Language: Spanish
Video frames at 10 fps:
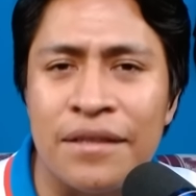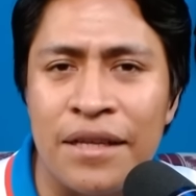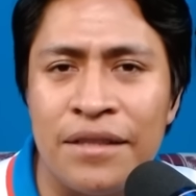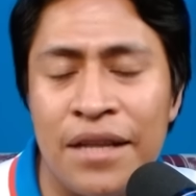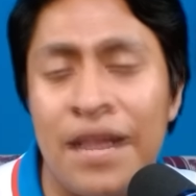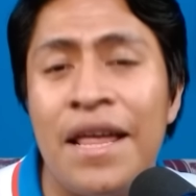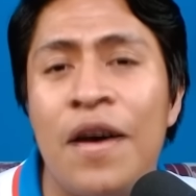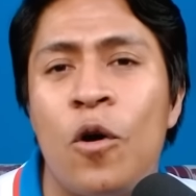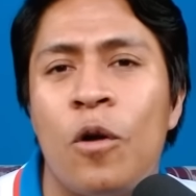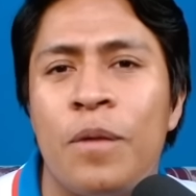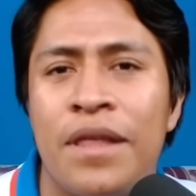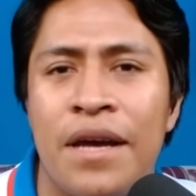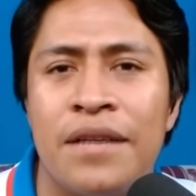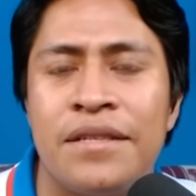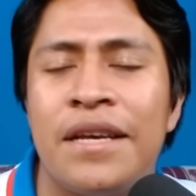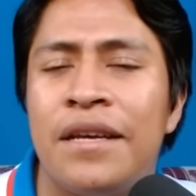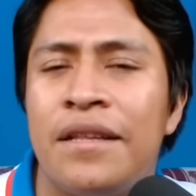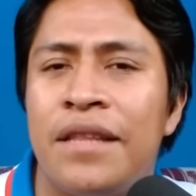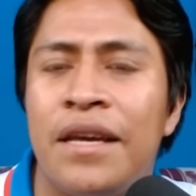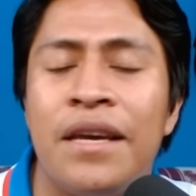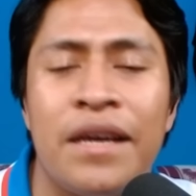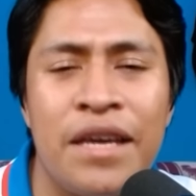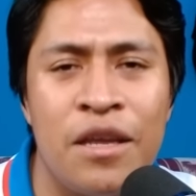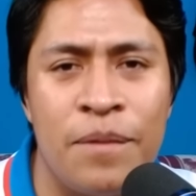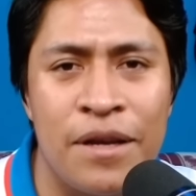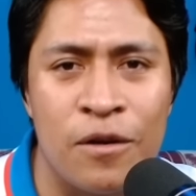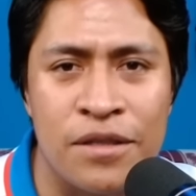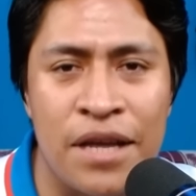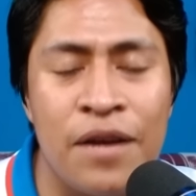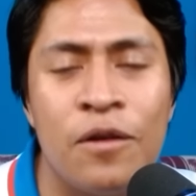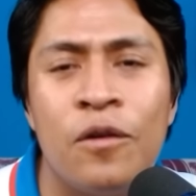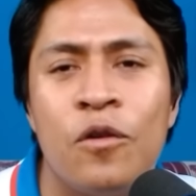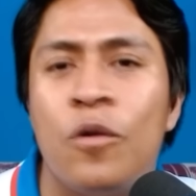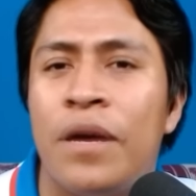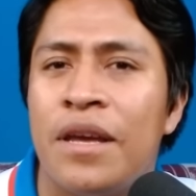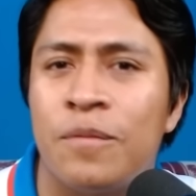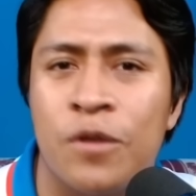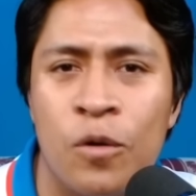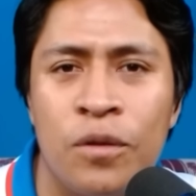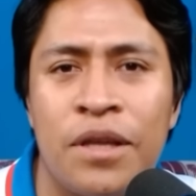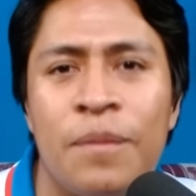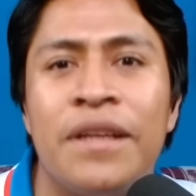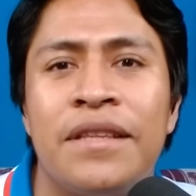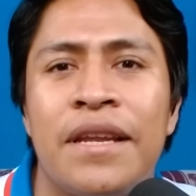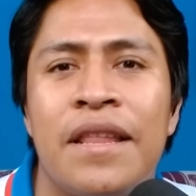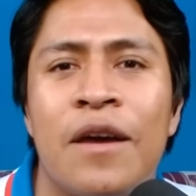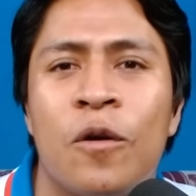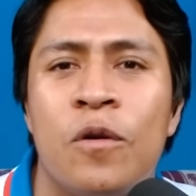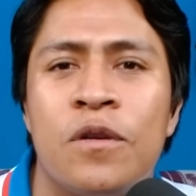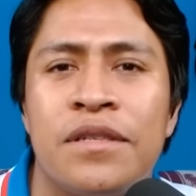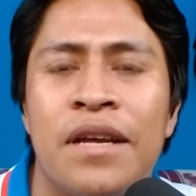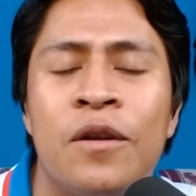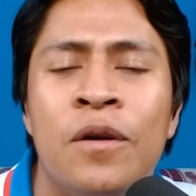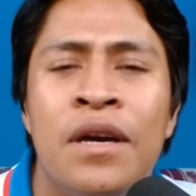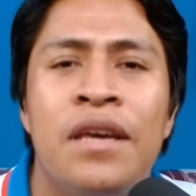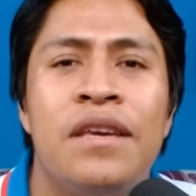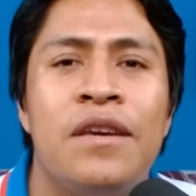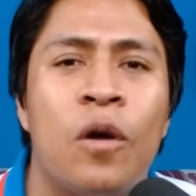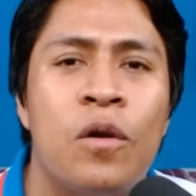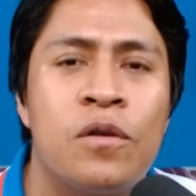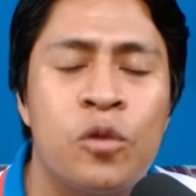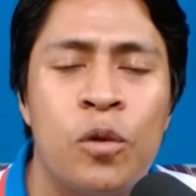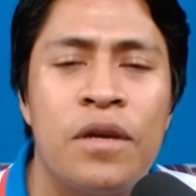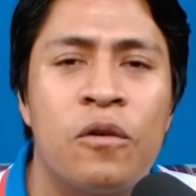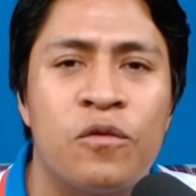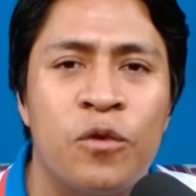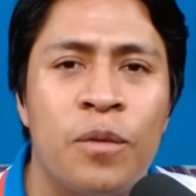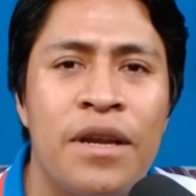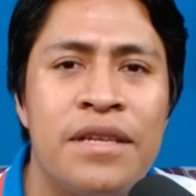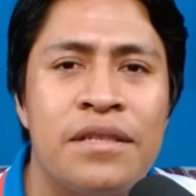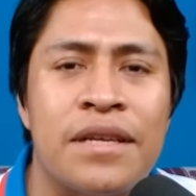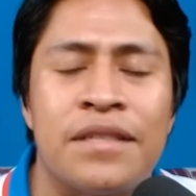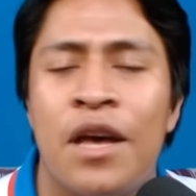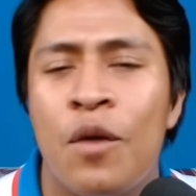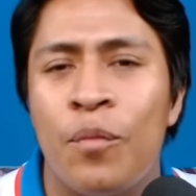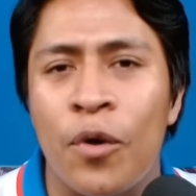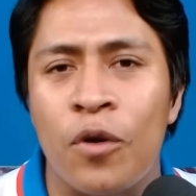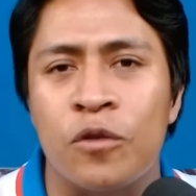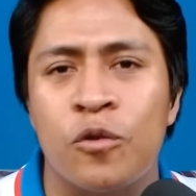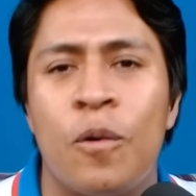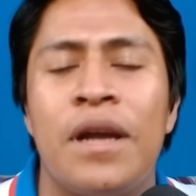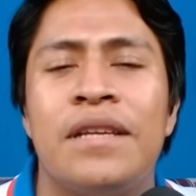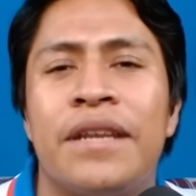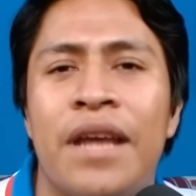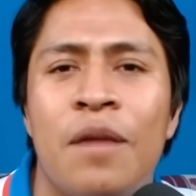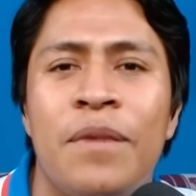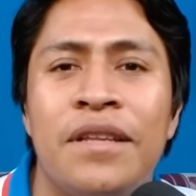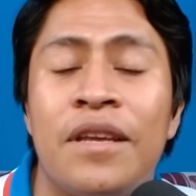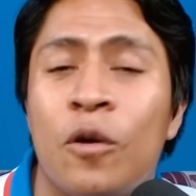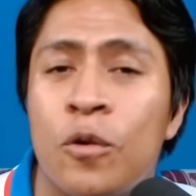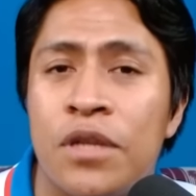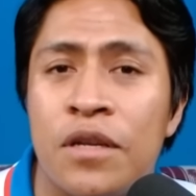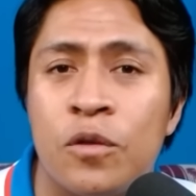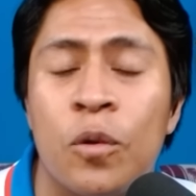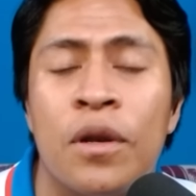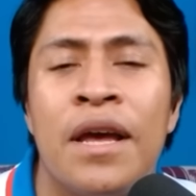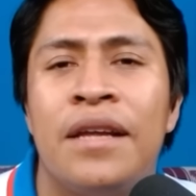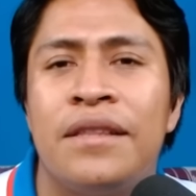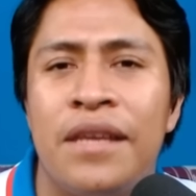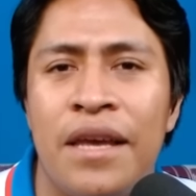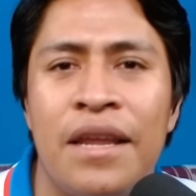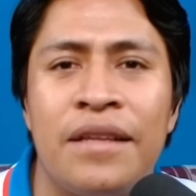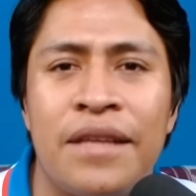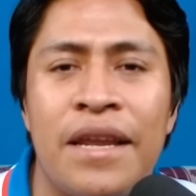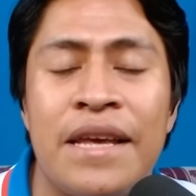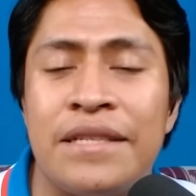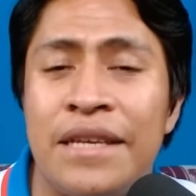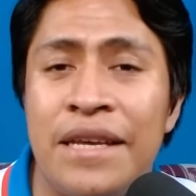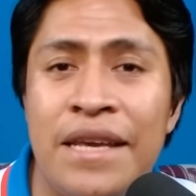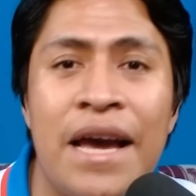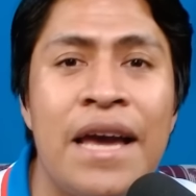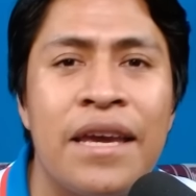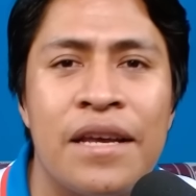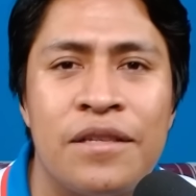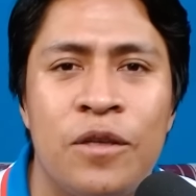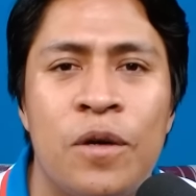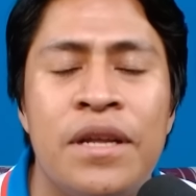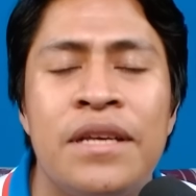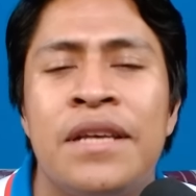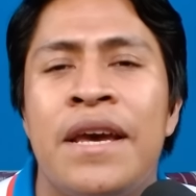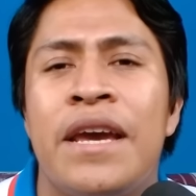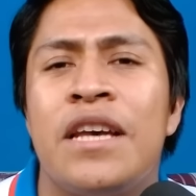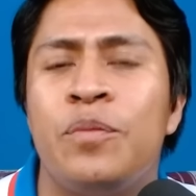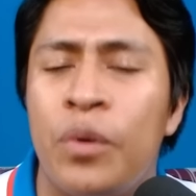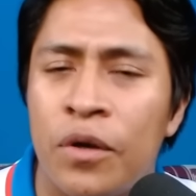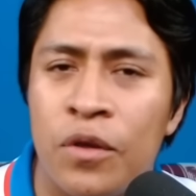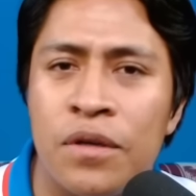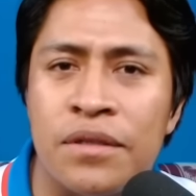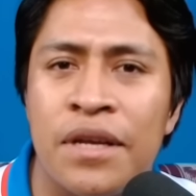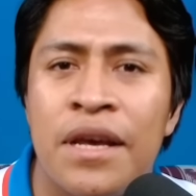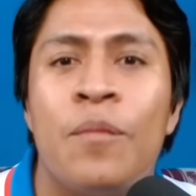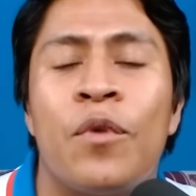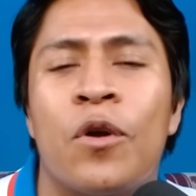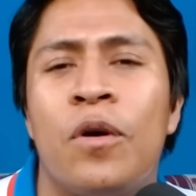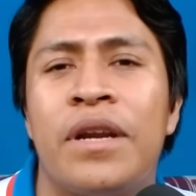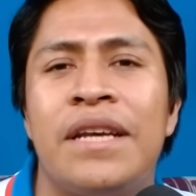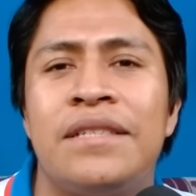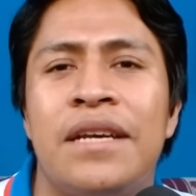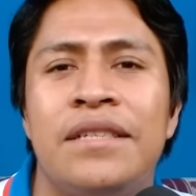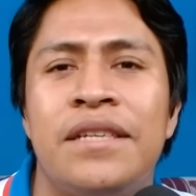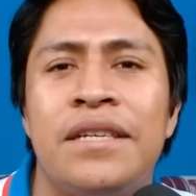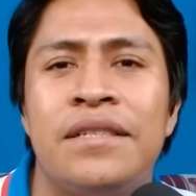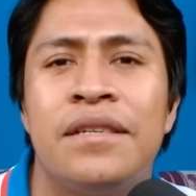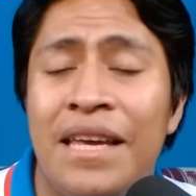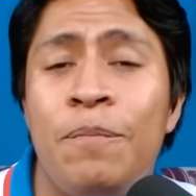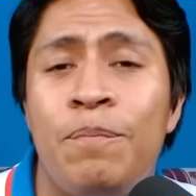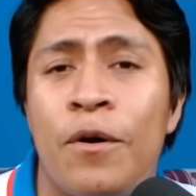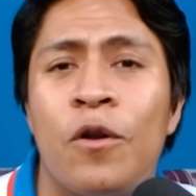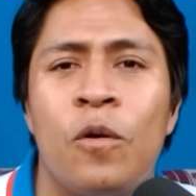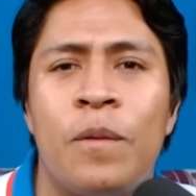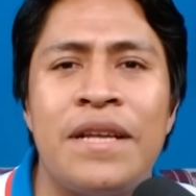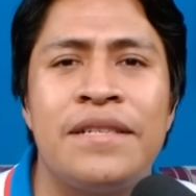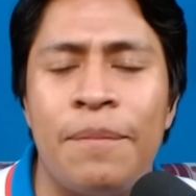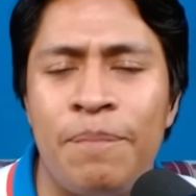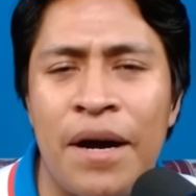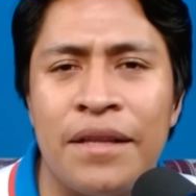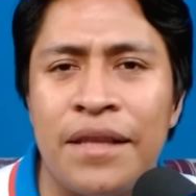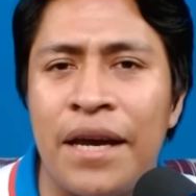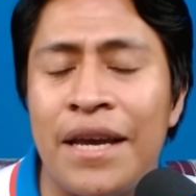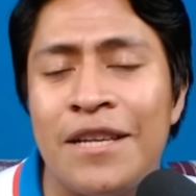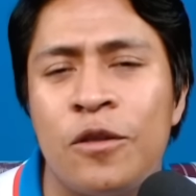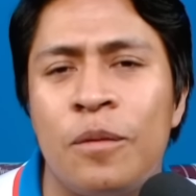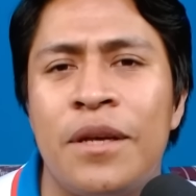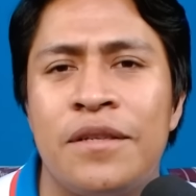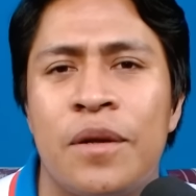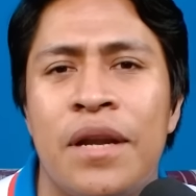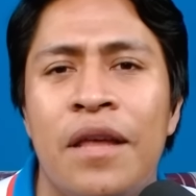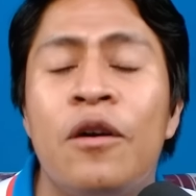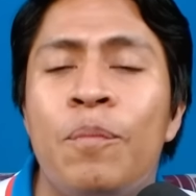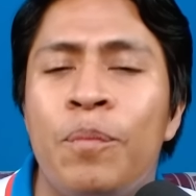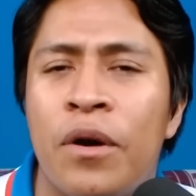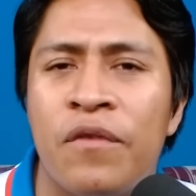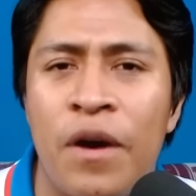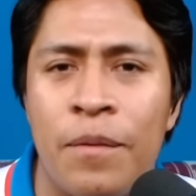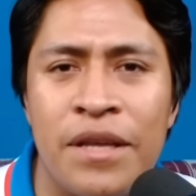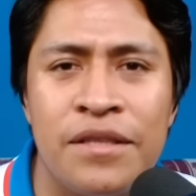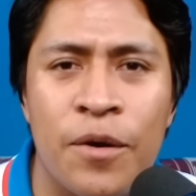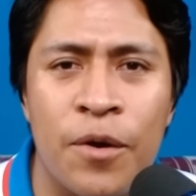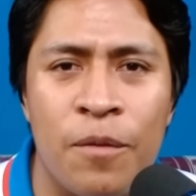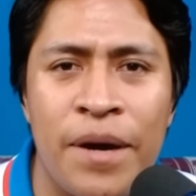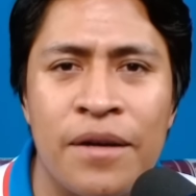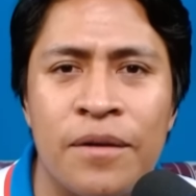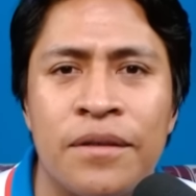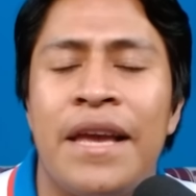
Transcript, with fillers: De entrada, olvidarse de Irving Lozano. No hay absolutamente nada con Lozano y con los únicos futbolistas por los cuales realmente Cruz Azul tiene interés y ya hay gestiones, es por dos por Jorge Sánchez y por Dubán Zapata, esto mencionado por Fabrizio Romano.